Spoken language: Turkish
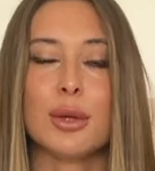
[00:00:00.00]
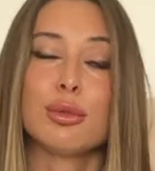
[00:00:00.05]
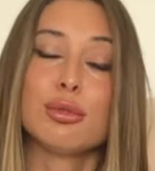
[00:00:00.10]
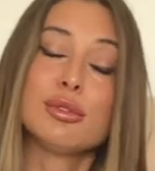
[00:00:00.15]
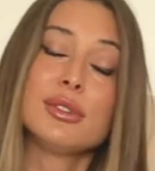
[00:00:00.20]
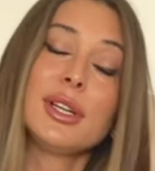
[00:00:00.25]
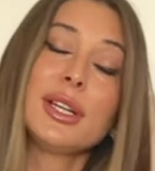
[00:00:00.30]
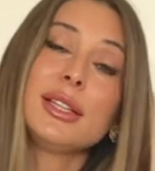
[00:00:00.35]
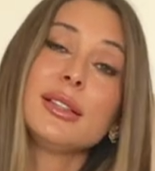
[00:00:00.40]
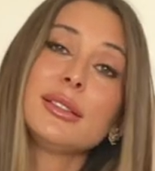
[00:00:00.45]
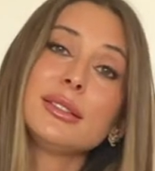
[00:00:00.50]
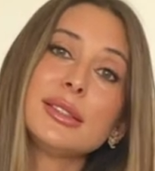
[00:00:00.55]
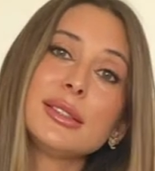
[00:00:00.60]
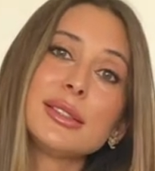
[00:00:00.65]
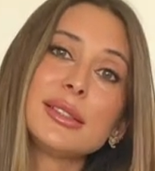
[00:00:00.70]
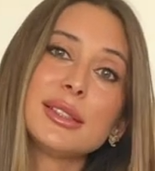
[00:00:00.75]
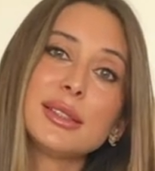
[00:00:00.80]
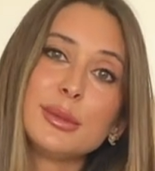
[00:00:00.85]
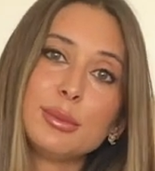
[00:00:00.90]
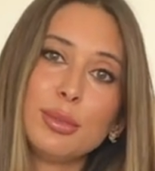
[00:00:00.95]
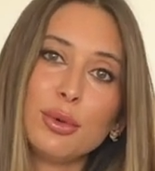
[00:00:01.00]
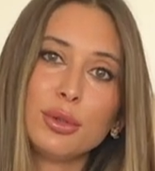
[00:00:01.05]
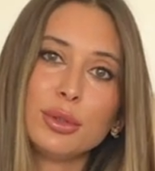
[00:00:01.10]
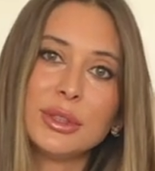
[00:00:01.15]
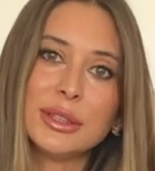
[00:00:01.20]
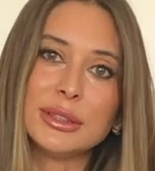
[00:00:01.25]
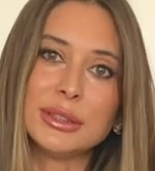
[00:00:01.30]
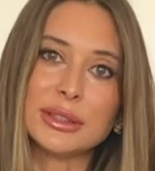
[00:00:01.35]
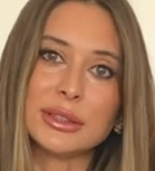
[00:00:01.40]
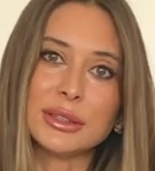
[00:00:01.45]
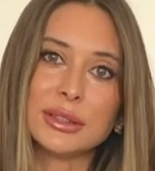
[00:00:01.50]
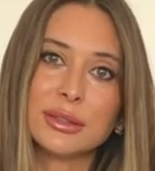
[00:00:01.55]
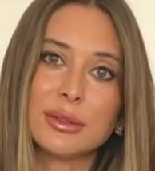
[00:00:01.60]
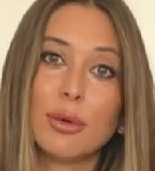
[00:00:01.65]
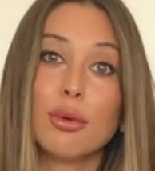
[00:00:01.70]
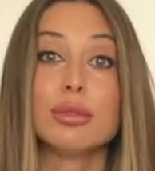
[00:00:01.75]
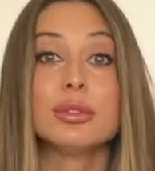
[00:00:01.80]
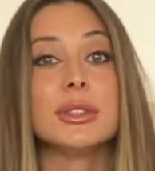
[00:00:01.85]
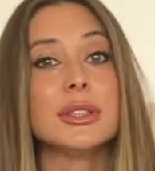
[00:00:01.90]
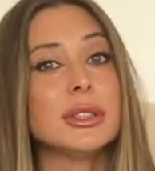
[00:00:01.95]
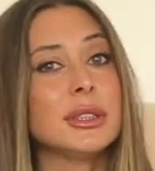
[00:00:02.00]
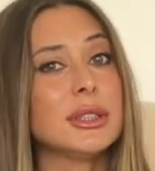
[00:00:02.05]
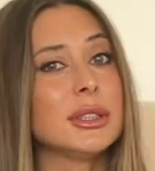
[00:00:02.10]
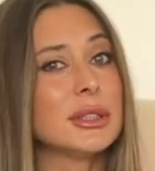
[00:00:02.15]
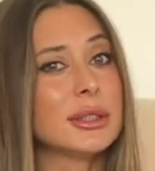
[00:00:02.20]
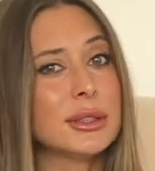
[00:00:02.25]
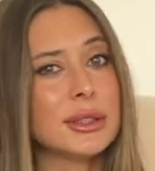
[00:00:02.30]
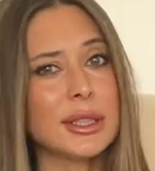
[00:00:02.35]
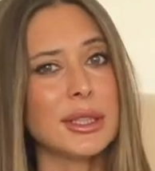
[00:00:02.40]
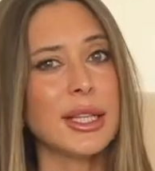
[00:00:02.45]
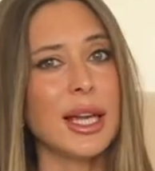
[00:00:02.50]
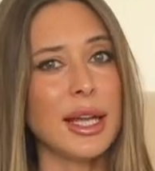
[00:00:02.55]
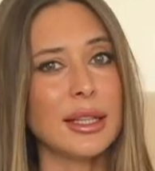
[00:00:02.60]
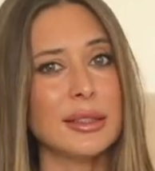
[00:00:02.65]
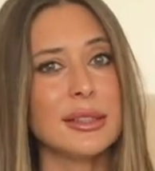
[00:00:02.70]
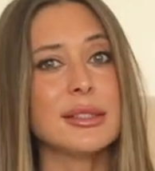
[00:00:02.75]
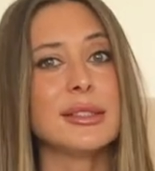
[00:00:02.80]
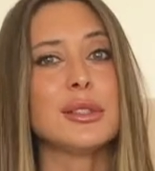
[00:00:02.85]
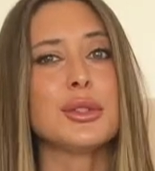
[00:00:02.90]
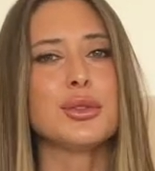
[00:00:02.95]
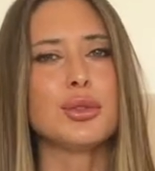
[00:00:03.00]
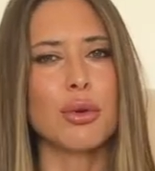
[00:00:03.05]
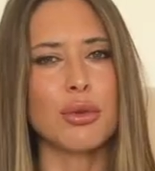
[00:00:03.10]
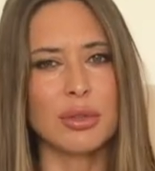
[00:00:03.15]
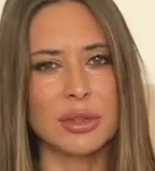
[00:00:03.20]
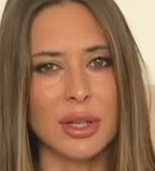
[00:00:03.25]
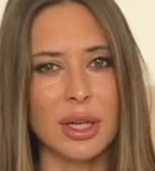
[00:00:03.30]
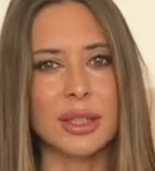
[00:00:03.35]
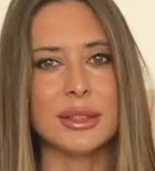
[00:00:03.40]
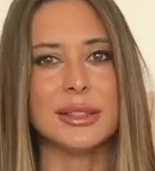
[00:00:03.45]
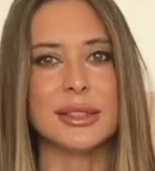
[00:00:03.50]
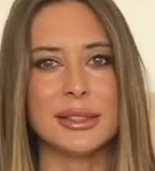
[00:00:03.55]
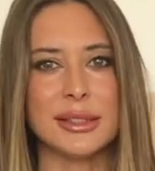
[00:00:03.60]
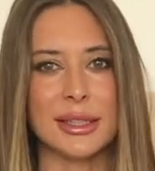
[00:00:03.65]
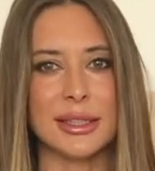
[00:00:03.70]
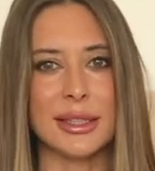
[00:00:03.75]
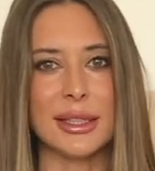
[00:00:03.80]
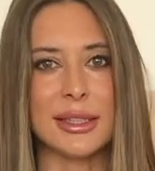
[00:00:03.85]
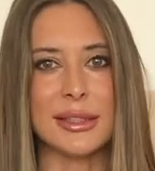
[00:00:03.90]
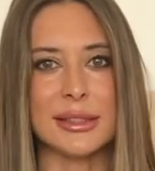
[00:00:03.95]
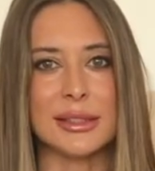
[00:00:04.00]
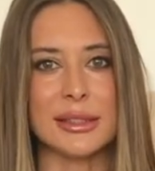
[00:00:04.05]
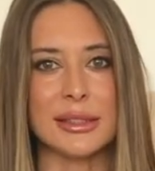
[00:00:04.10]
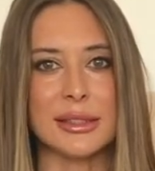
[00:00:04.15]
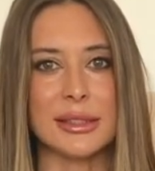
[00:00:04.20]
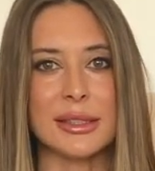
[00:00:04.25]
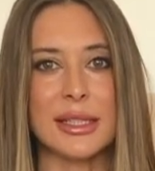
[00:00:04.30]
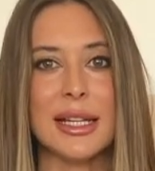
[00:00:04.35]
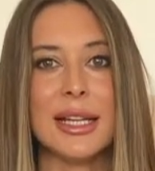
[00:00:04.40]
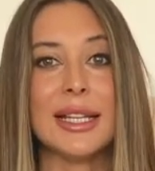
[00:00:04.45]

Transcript: Kuzey yıldızları böyledir. Onların yanında kendinizi çok rahat hissedersiniz.